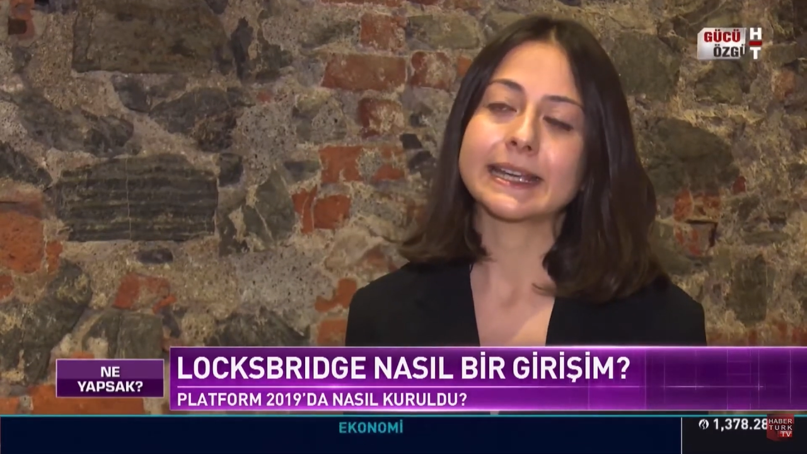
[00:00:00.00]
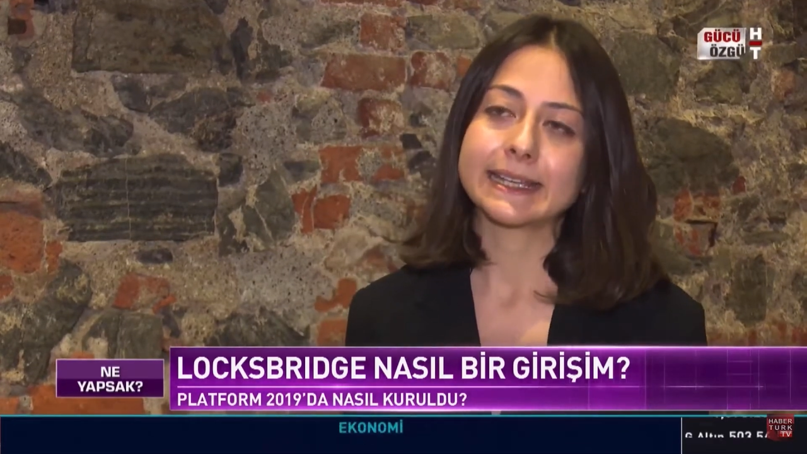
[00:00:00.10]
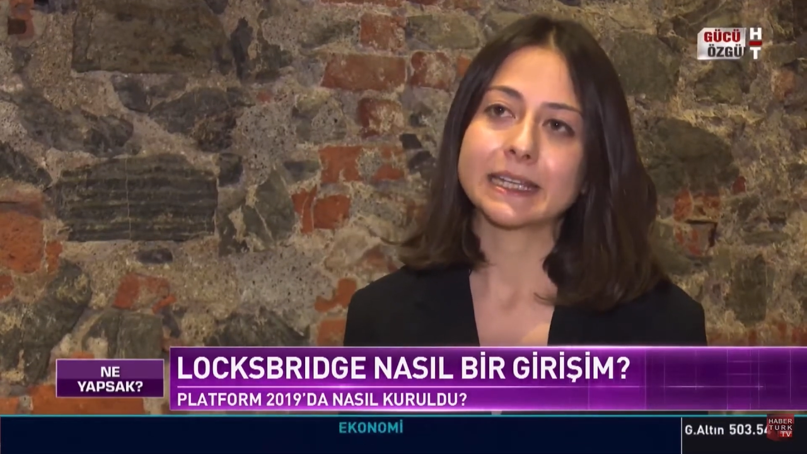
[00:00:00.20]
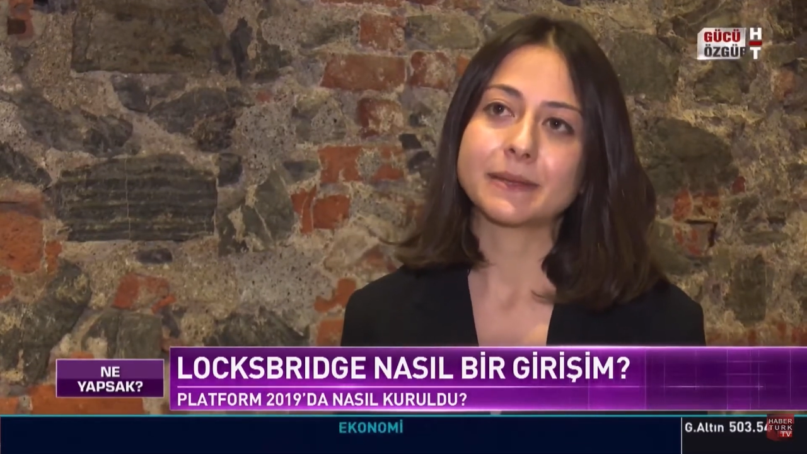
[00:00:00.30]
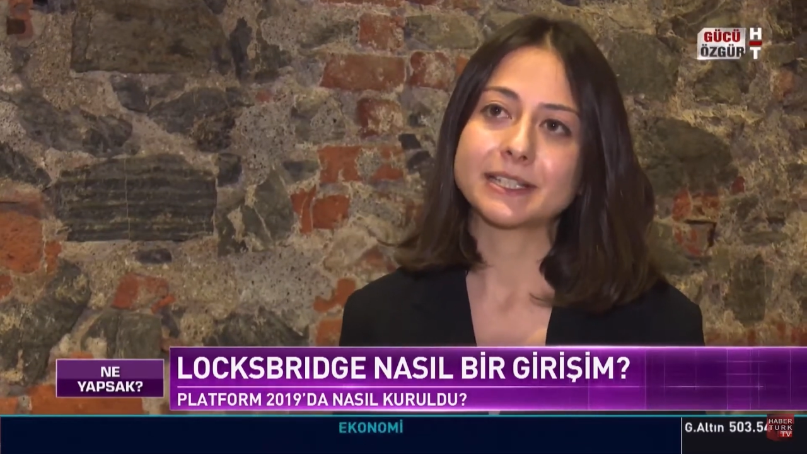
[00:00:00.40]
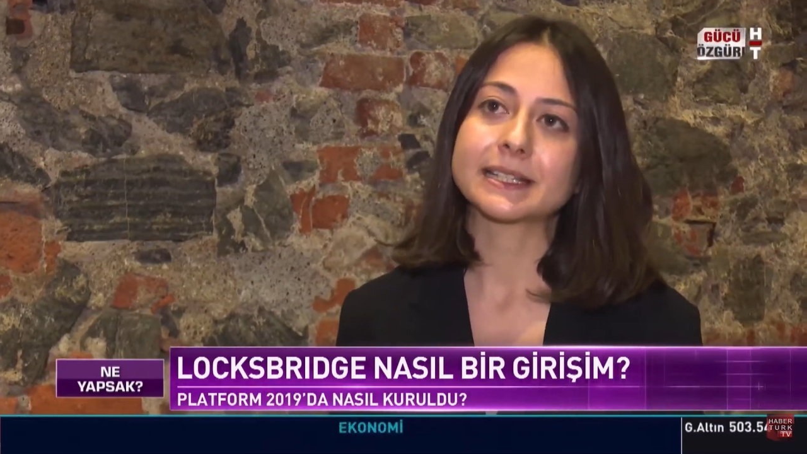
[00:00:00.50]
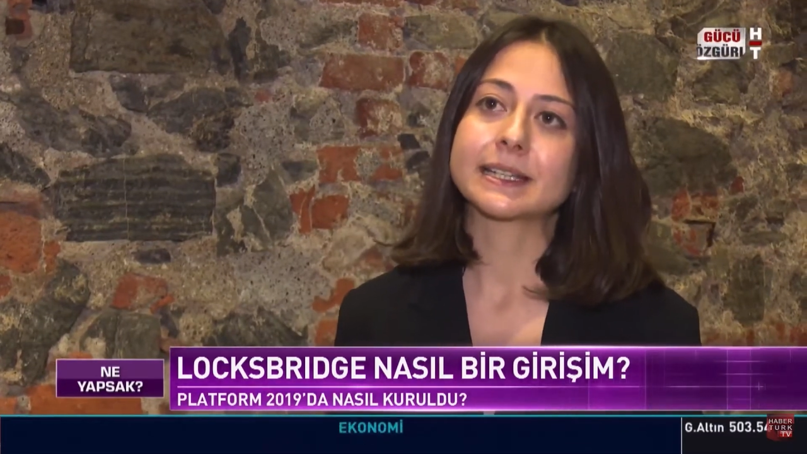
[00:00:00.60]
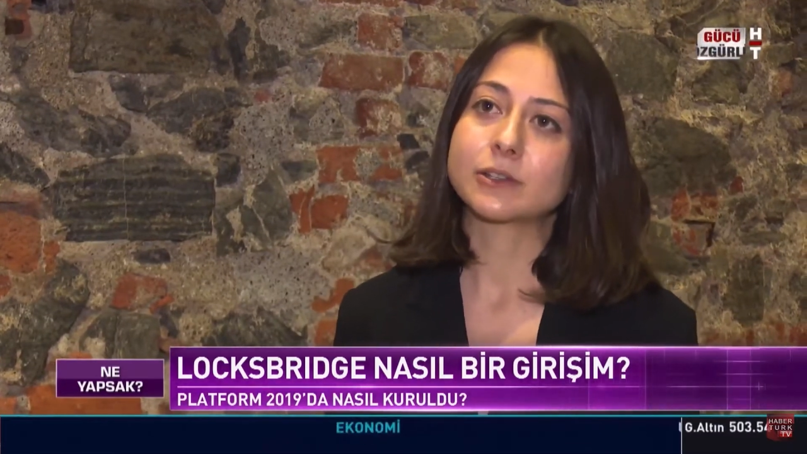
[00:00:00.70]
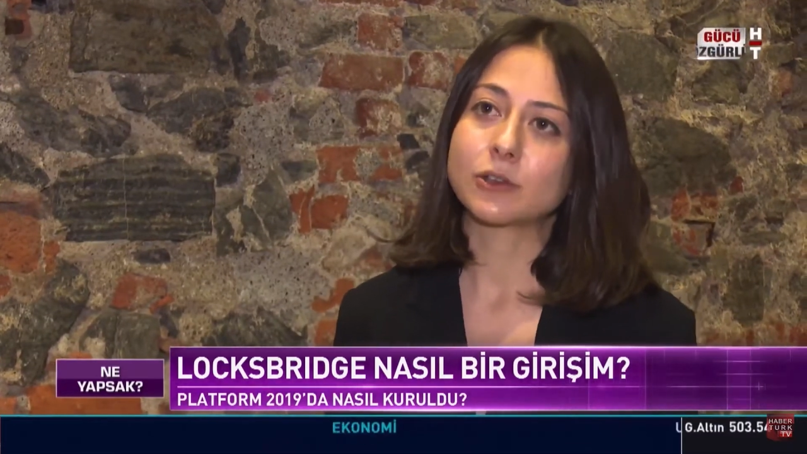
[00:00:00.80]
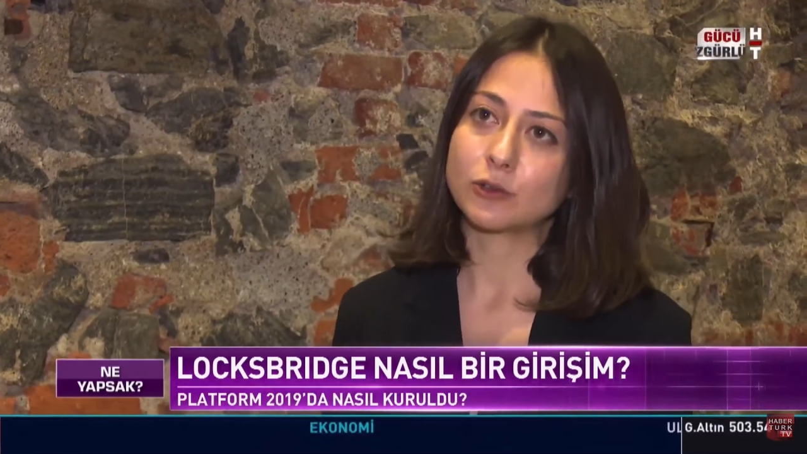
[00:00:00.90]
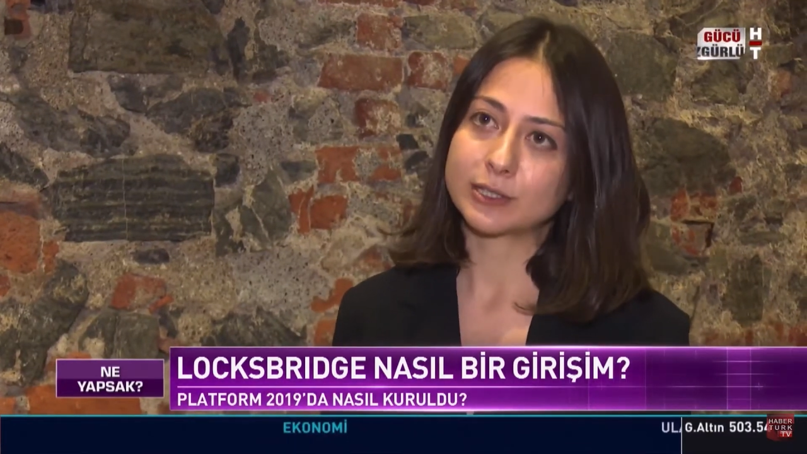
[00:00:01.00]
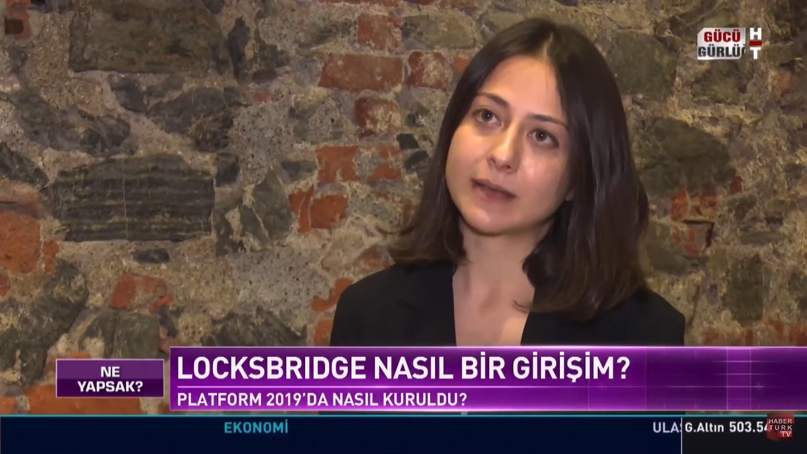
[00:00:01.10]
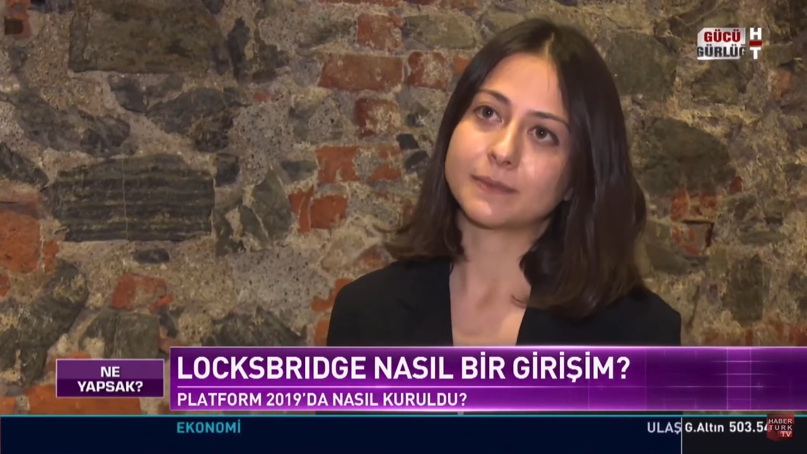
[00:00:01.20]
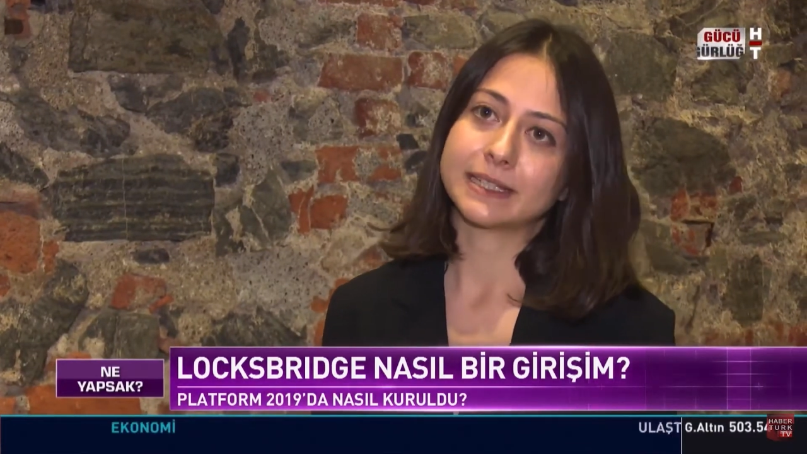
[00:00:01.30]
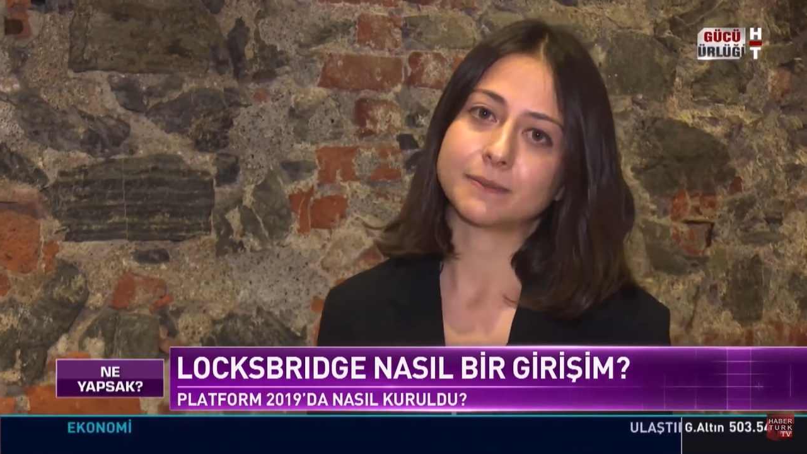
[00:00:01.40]
gidebileceklerini
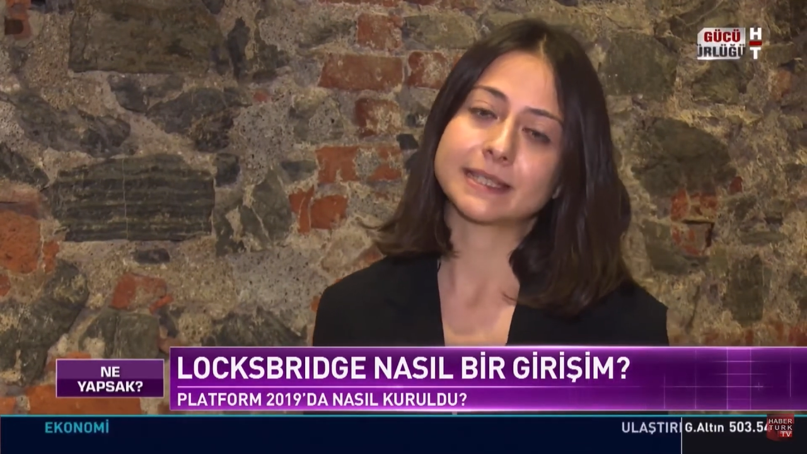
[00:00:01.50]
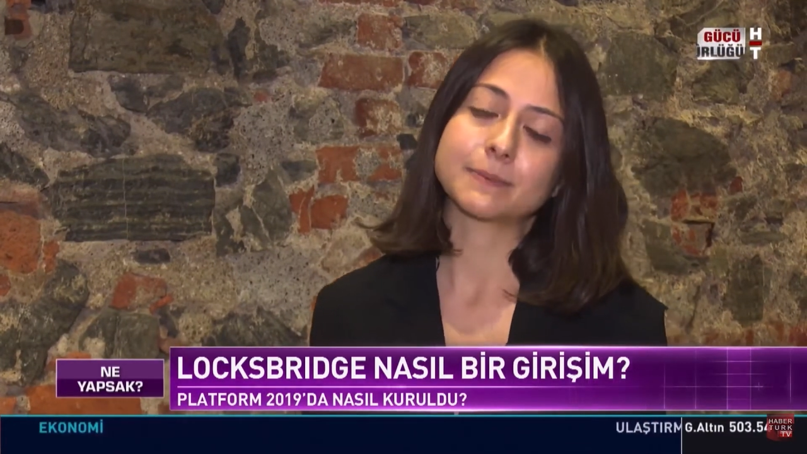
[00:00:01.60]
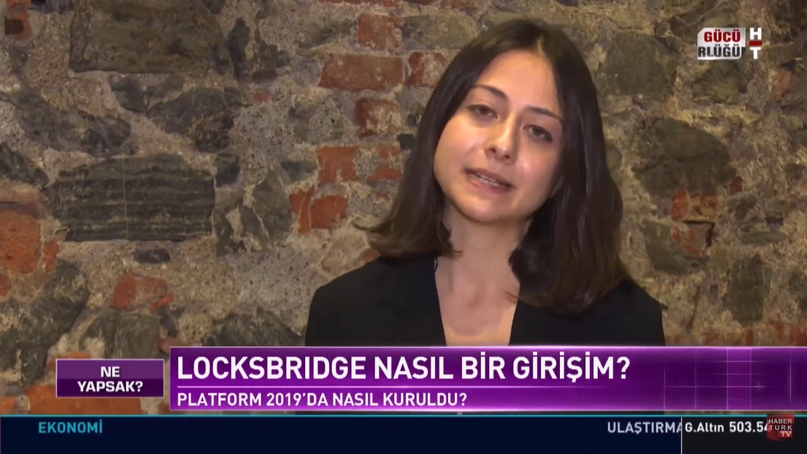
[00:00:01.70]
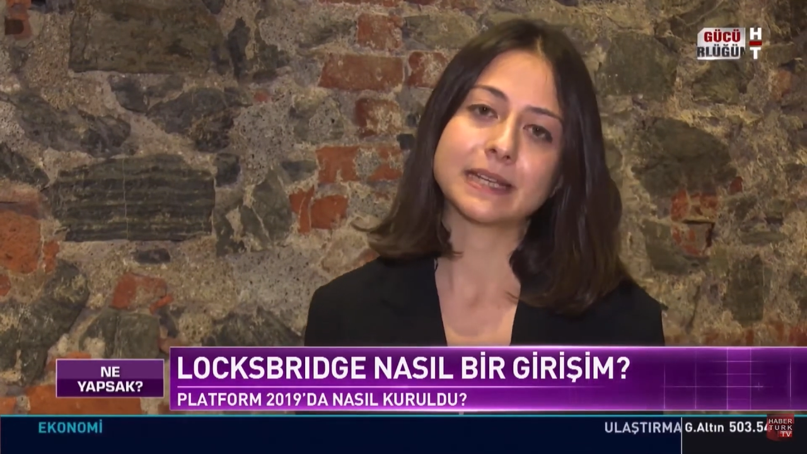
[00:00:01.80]
gözlemlediğimiz,